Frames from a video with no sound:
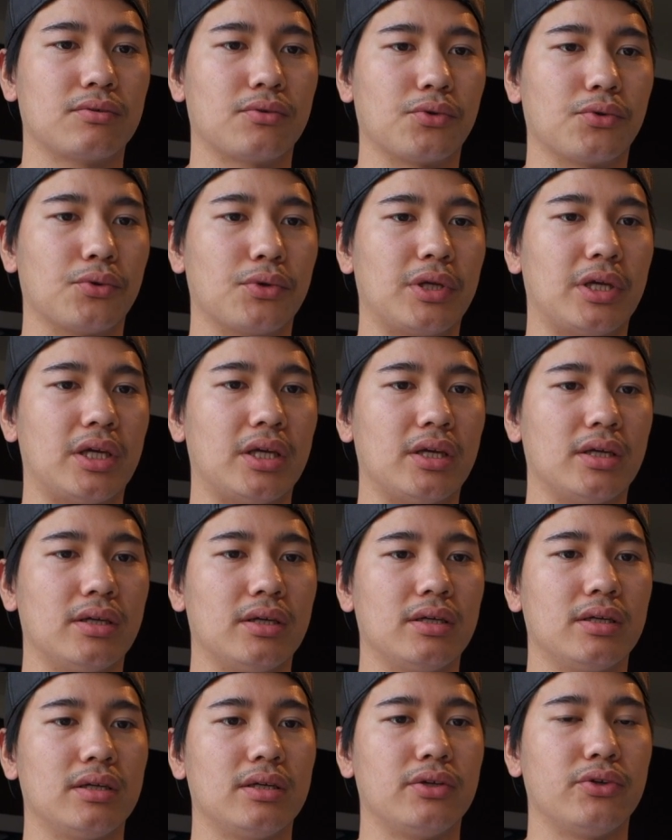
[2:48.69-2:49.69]
ことに
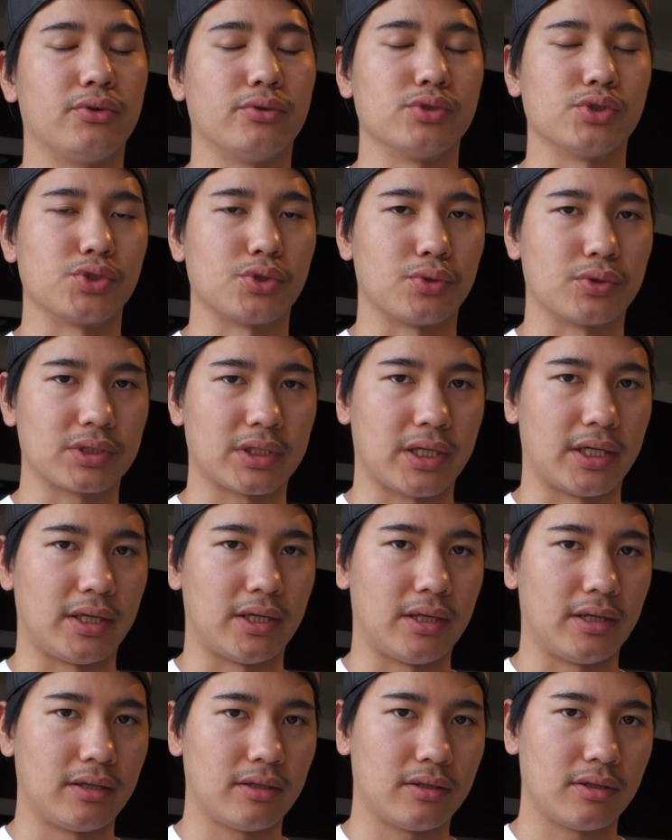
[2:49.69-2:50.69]
45
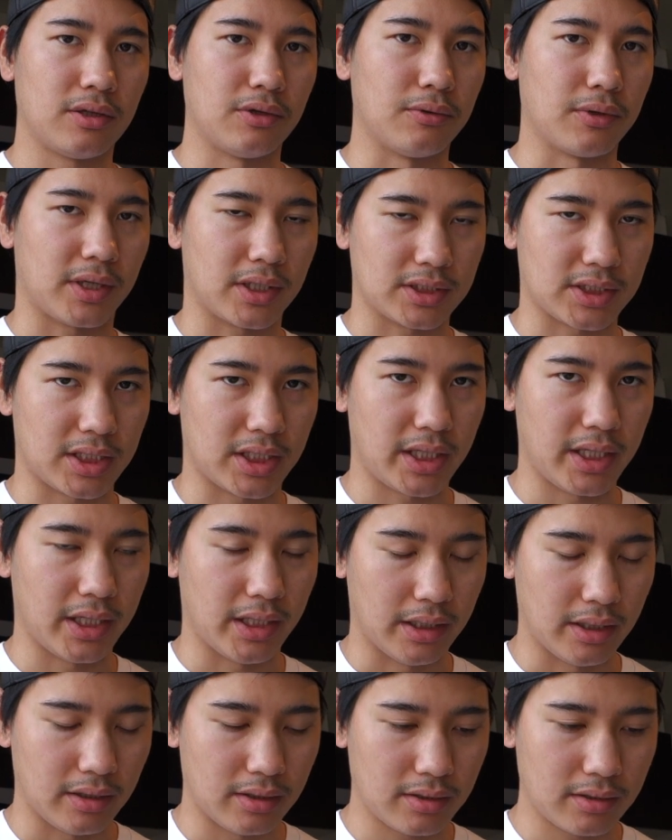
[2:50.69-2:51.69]
歳っていう若さ
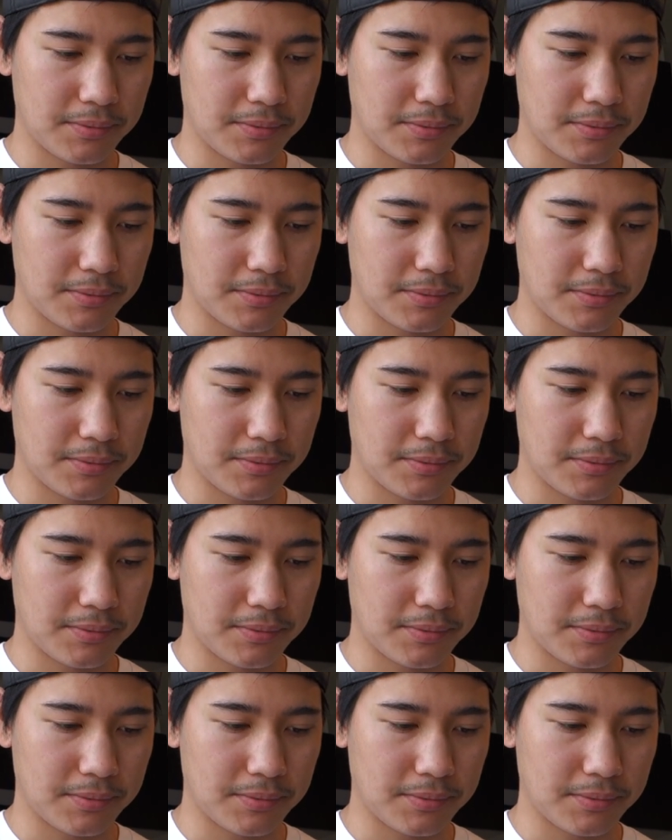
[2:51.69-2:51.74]
で